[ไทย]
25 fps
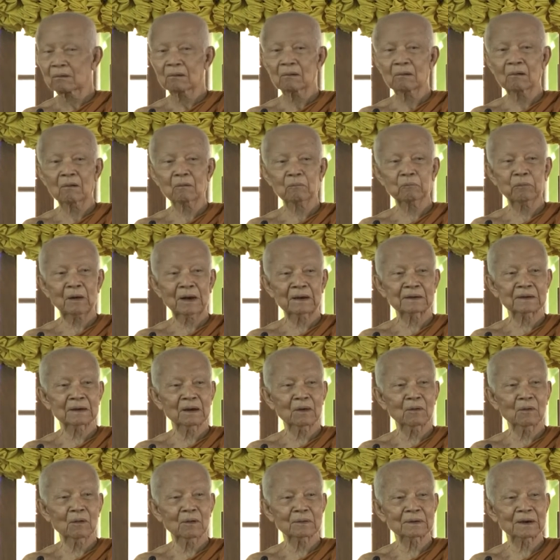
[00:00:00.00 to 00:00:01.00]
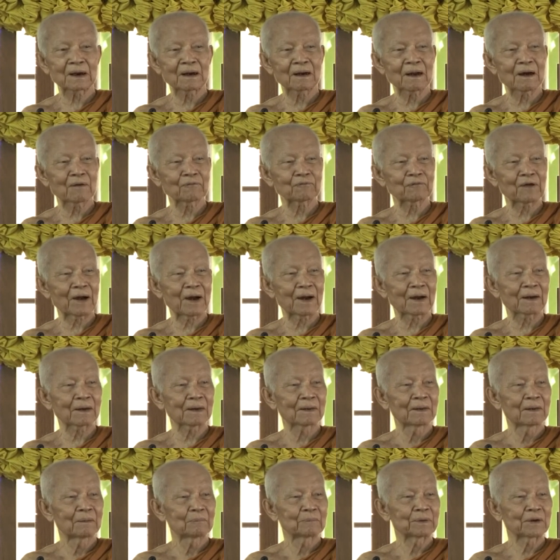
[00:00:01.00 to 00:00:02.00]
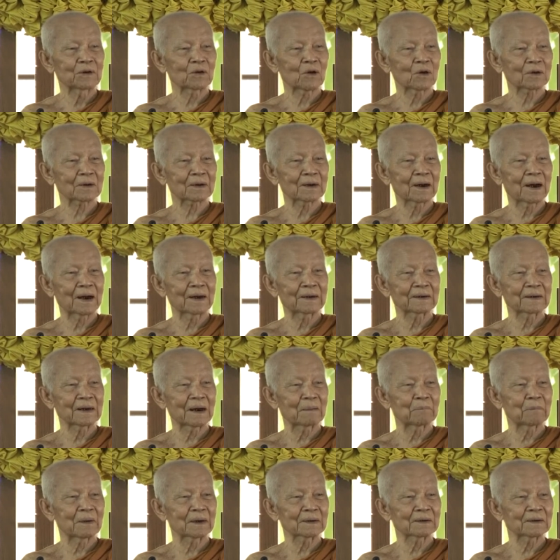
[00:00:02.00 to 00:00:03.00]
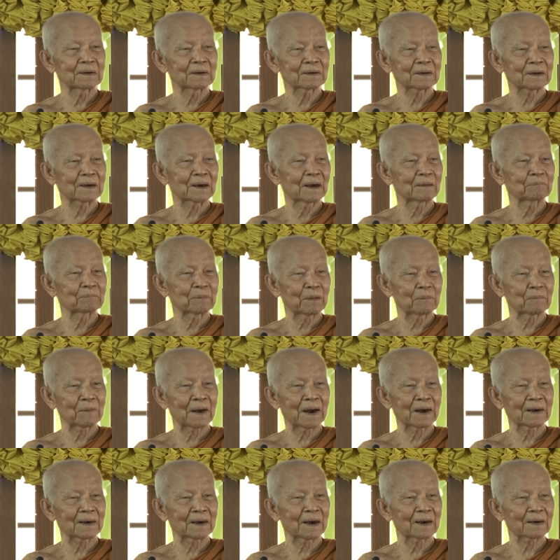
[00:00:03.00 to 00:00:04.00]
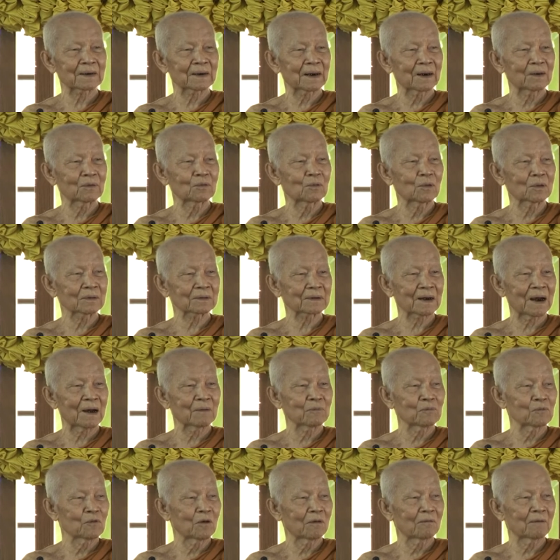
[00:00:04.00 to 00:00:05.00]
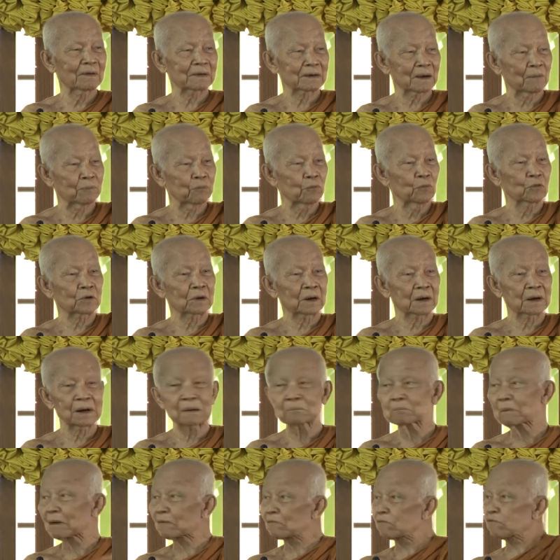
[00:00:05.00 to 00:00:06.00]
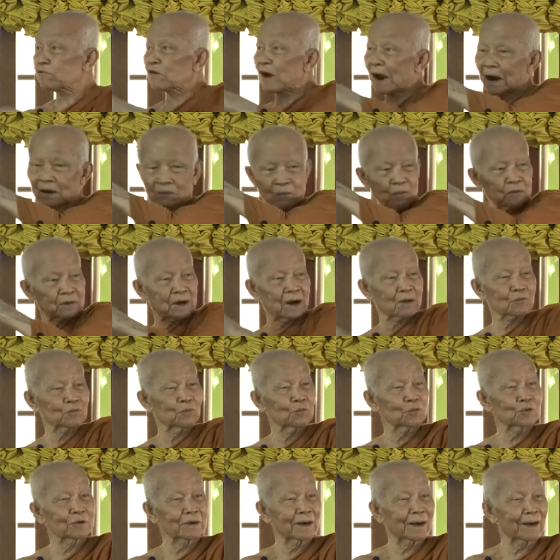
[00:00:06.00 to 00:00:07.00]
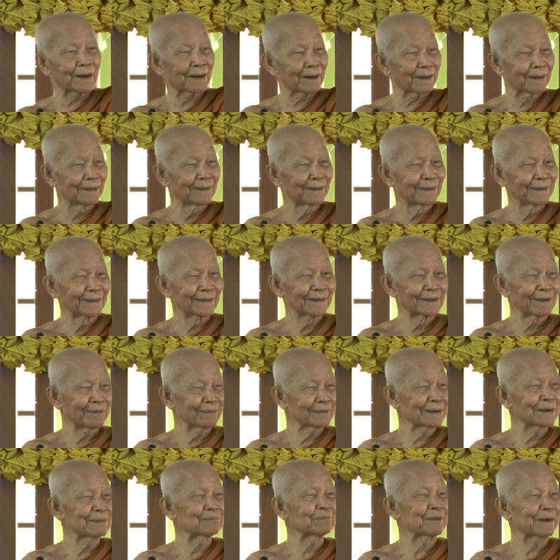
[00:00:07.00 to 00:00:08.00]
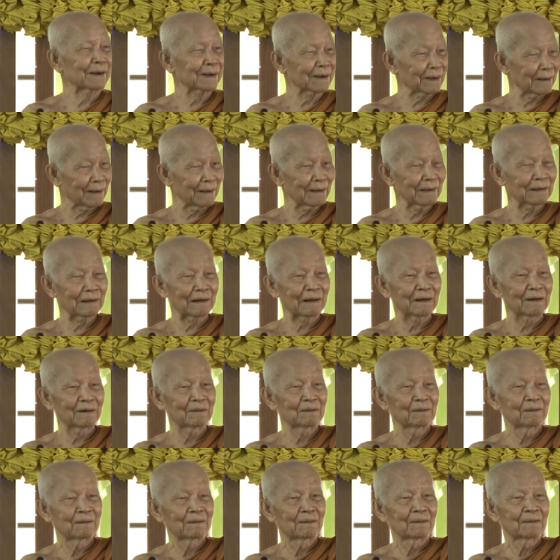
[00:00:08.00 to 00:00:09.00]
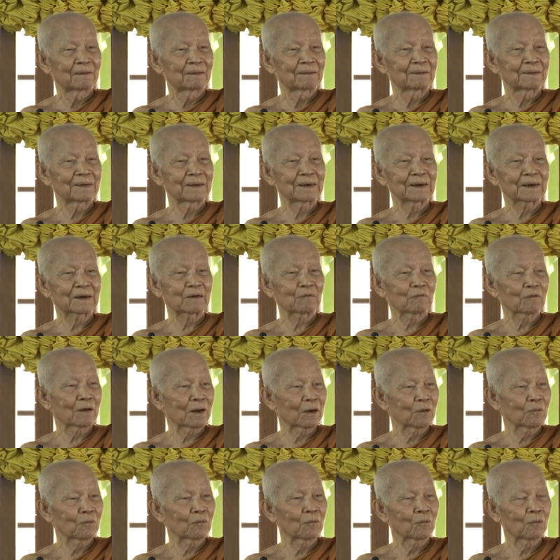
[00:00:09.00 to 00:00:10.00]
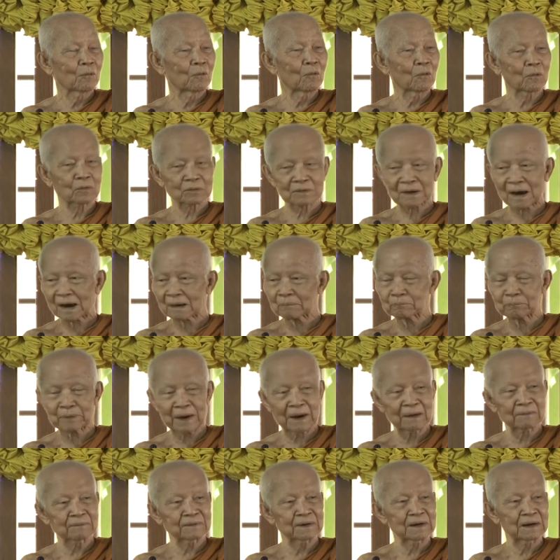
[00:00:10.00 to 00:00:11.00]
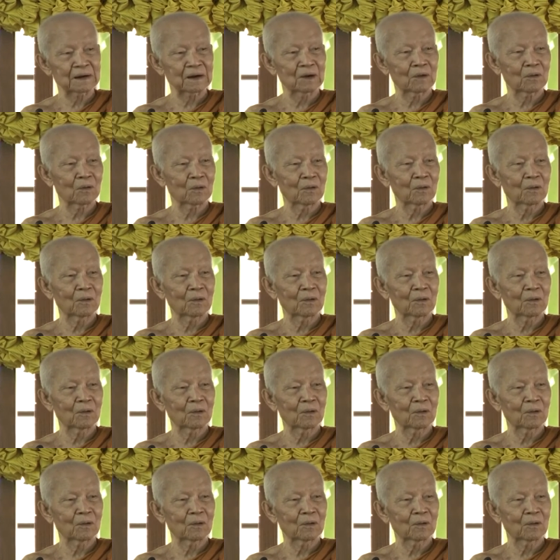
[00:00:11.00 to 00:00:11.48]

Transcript: หกพันกิโลเวลาฟังพี่น้องหลายอย่ามายึดเกินประมาณนังนะหลวงตาบัว ว่าจะพูดอย่างนี้มันฟาดออกทางนู้นเดี๋ยวนี้เป็นอย่างนั้นล่ะนี่ก็ว่าหกตันแปดสี่กิโล